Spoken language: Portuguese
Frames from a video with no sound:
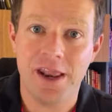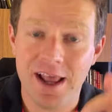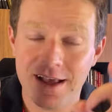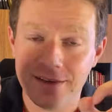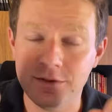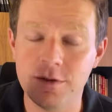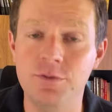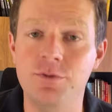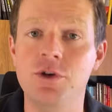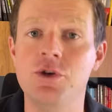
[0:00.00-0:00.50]

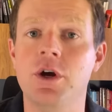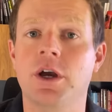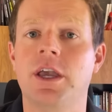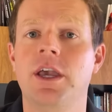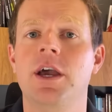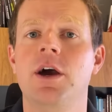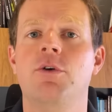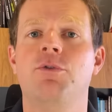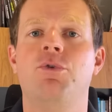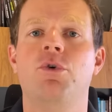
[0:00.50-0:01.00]
nesse vídeo aqui
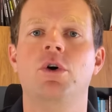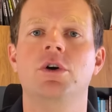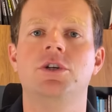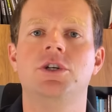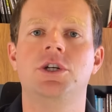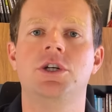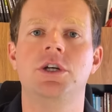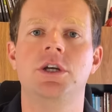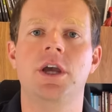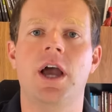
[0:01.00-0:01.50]
eu vou
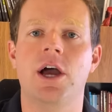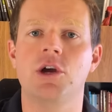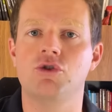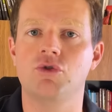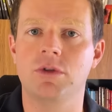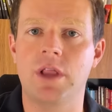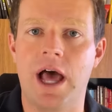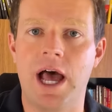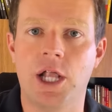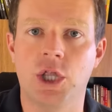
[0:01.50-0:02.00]
te
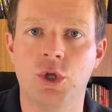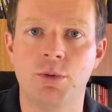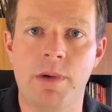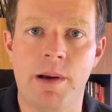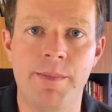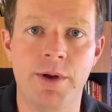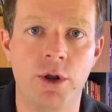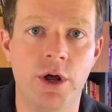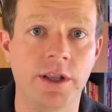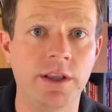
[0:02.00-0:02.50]
ajudar a tomar a
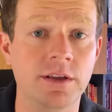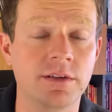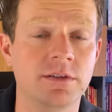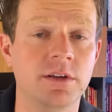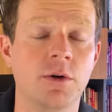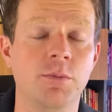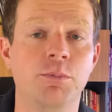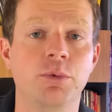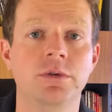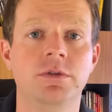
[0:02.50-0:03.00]
melhor
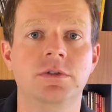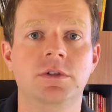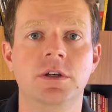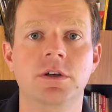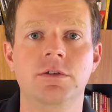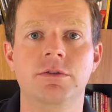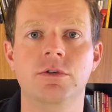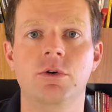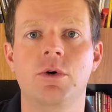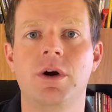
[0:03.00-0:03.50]
decisão
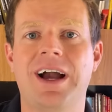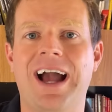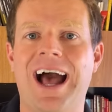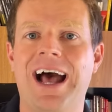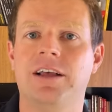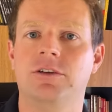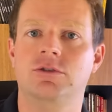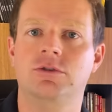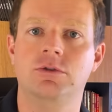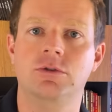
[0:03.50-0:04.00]
possível
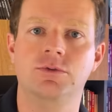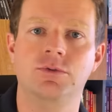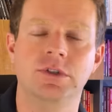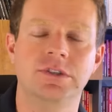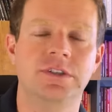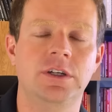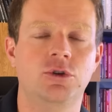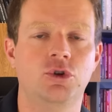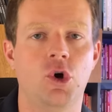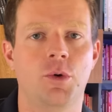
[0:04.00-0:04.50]
caso
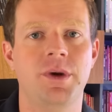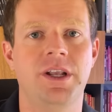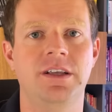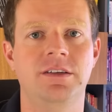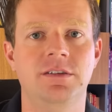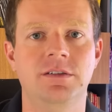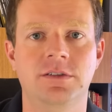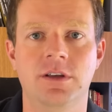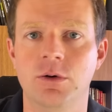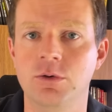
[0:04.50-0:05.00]
você tome a
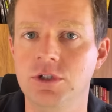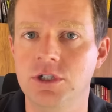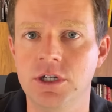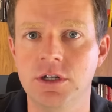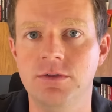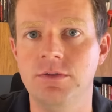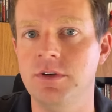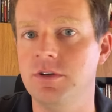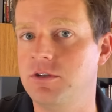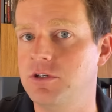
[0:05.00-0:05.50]
decisão de
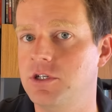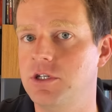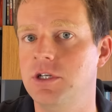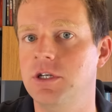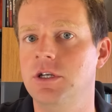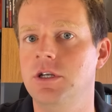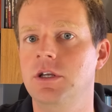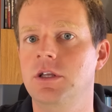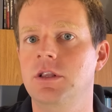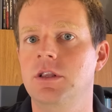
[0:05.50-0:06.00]

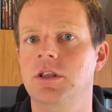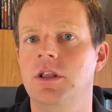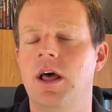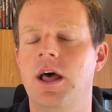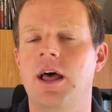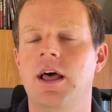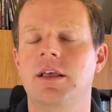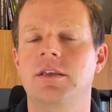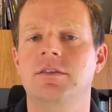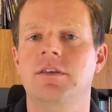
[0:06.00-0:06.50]
investir
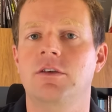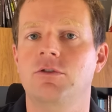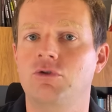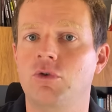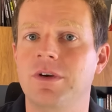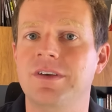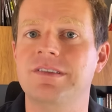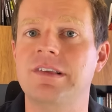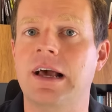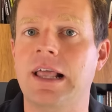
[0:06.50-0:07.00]
nas
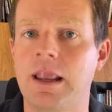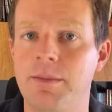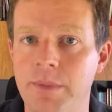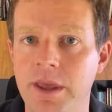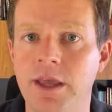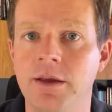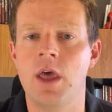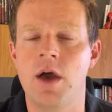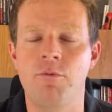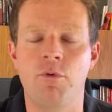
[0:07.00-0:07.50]
ações da
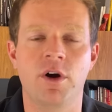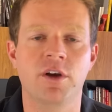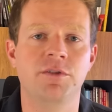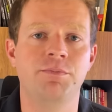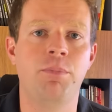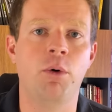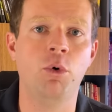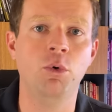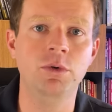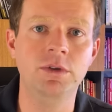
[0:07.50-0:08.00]
Clabin. Eu vou
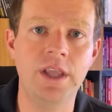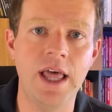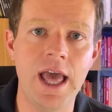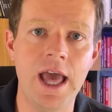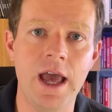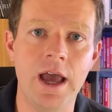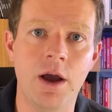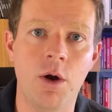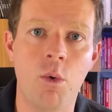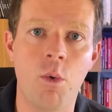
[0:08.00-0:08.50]

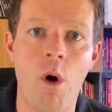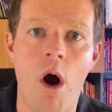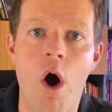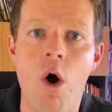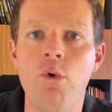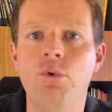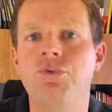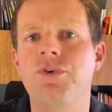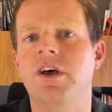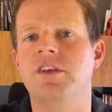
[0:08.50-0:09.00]
responder
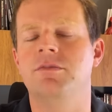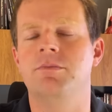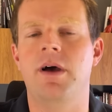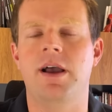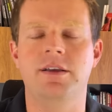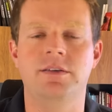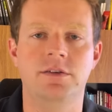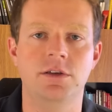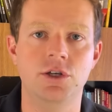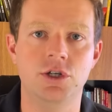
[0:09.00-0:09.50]
qual faz
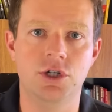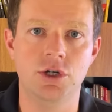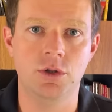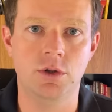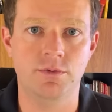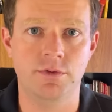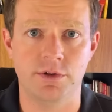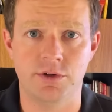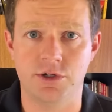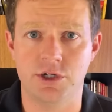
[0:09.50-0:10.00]
mais sentido
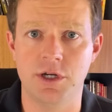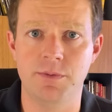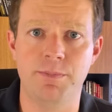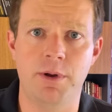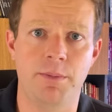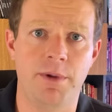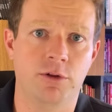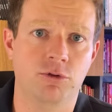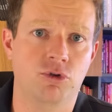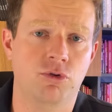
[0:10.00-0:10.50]
investir,
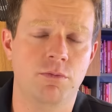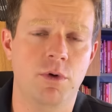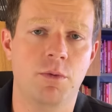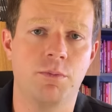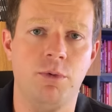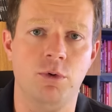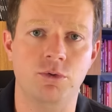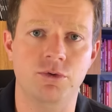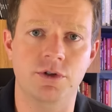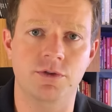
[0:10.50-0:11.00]
pelo menos do meu
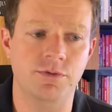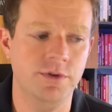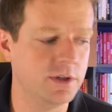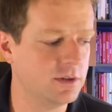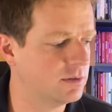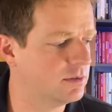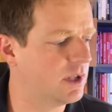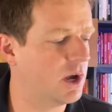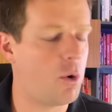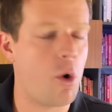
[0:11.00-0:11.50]
ponto de
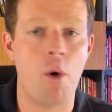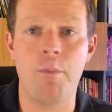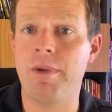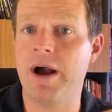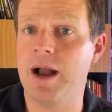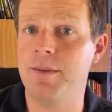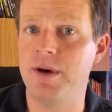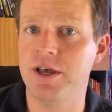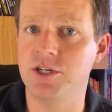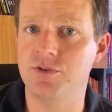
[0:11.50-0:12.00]
vista, qual
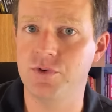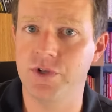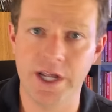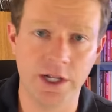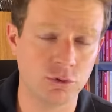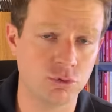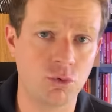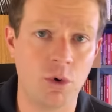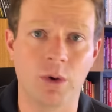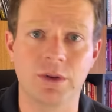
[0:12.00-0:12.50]
pagar mais
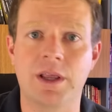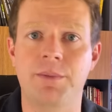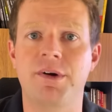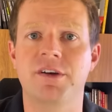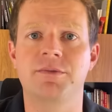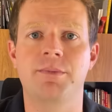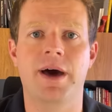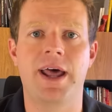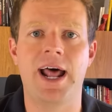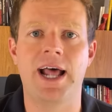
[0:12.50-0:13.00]
dividendos, qual tá
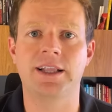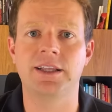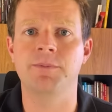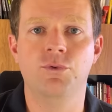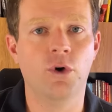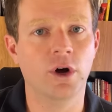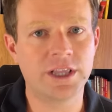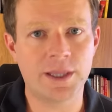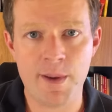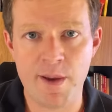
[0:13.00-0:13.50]
mais barata.
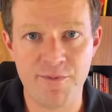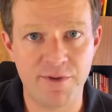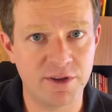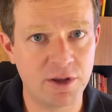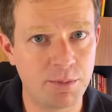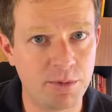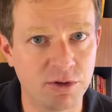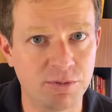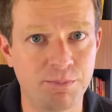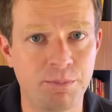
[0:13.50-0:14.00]
Vou também fazer
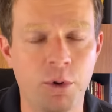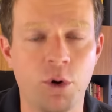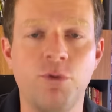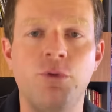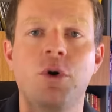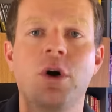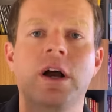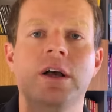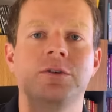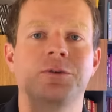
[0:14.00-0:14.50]
umas
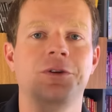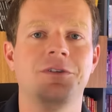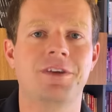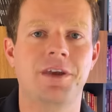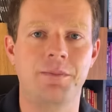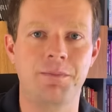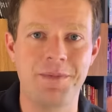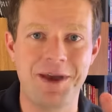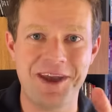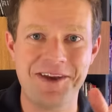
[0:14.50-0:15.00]
provocações aí
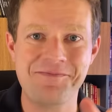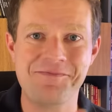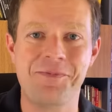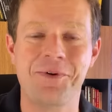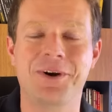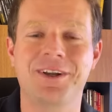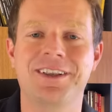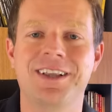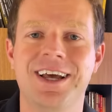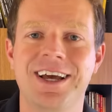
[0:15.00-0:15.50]
bem
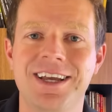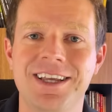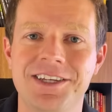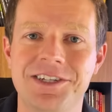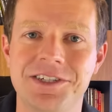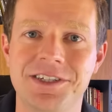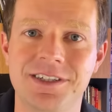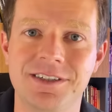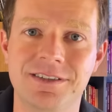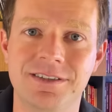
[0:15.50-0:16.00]

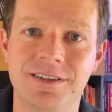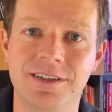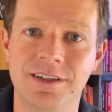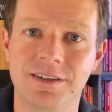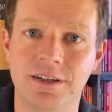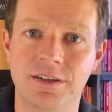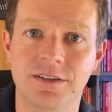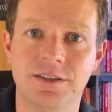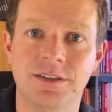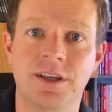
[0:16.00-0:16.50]
importantes e
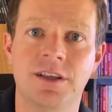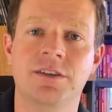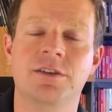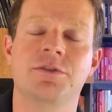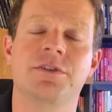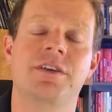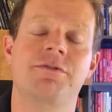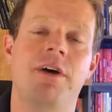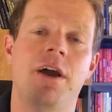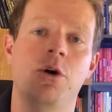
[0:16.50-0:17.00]
tenho certeza que
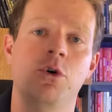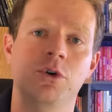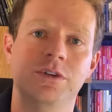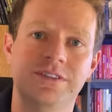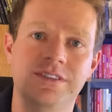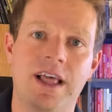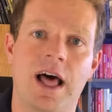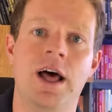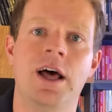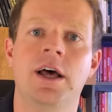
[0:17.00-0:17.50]
você vai
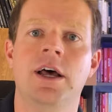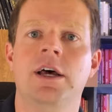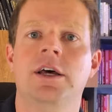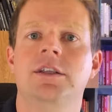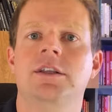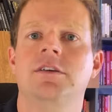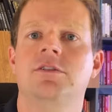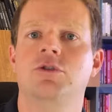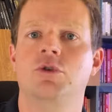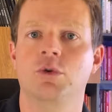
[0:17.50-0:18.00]
gostar
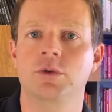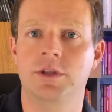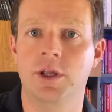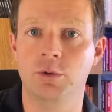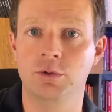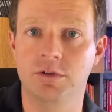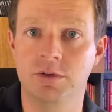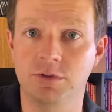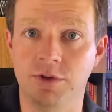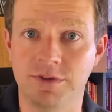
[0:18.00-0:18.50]
desse
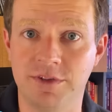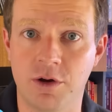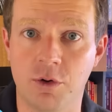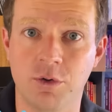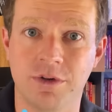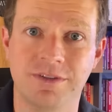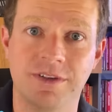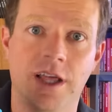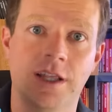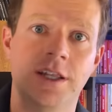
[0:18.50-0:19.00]
conteúdo. Se você
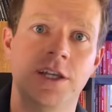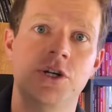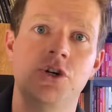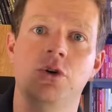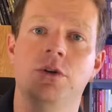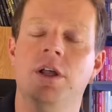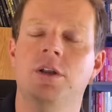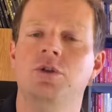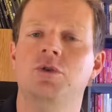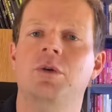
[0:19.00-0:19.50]
gostar, deixa o
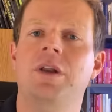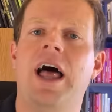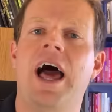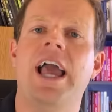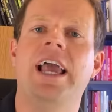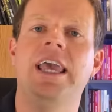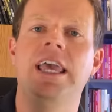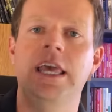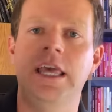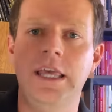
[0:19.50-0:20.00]
dedo no
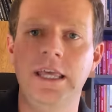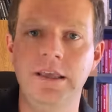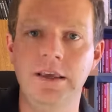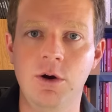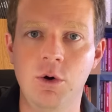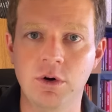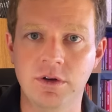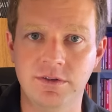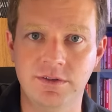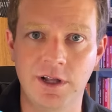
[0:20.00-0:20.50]
like e
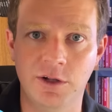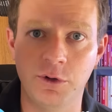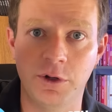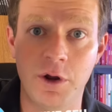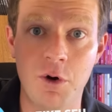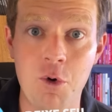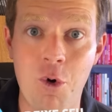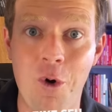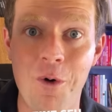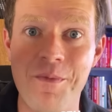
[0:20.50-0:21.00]
gostando
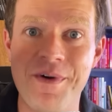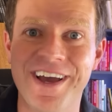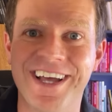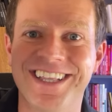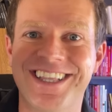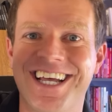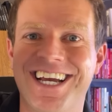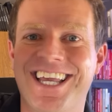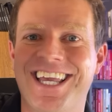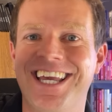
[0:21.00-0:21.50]
não,
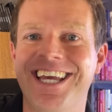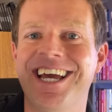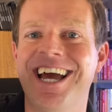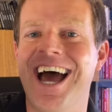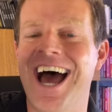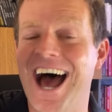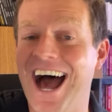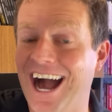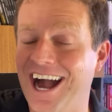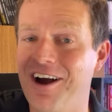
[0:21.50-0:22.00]
comenta aqui
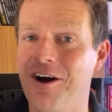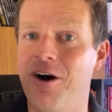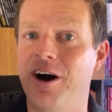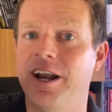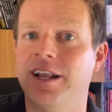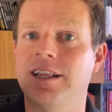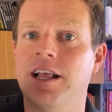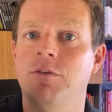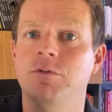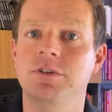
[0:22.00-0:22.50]

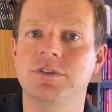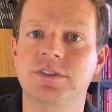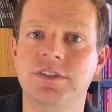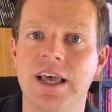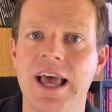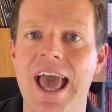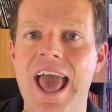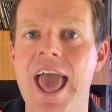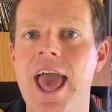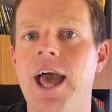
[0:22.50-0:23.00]
agora, tá?
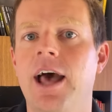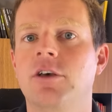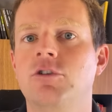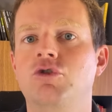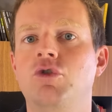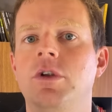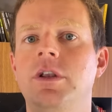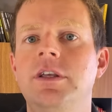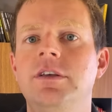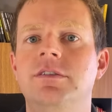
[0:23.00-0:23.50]
Você é
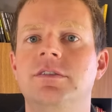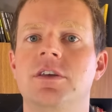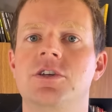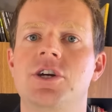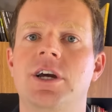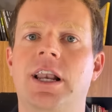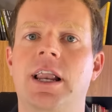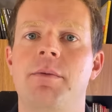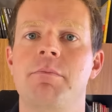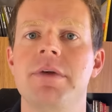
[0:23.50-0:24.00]
acionista de
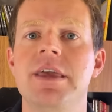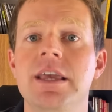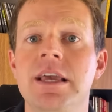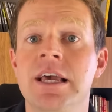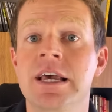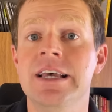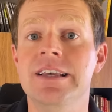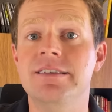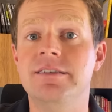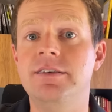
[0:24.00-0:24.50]
Clabin?
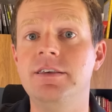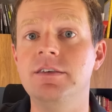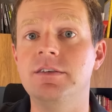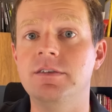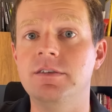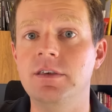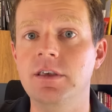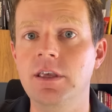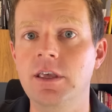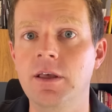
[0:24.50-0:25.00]
Se
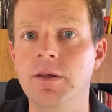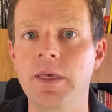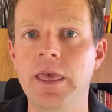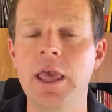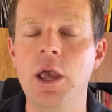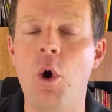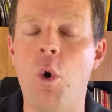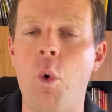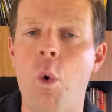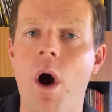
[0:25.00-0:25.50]
sim,
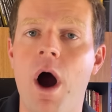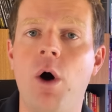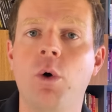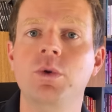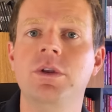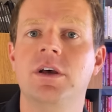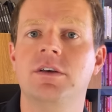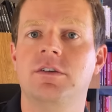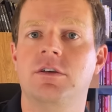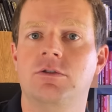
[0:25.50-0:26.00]
em qual
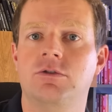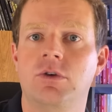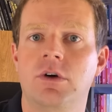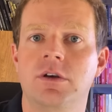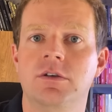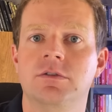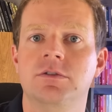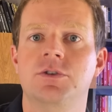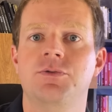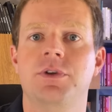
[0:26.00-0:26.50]
das
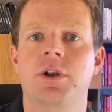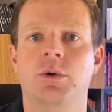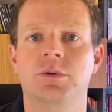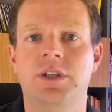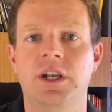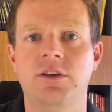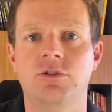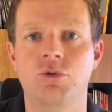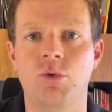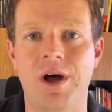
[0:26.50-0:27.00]
ações? Final
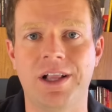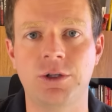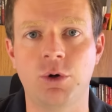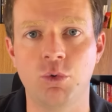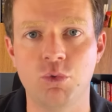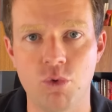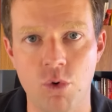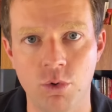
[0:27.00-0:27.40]
3, 4 ou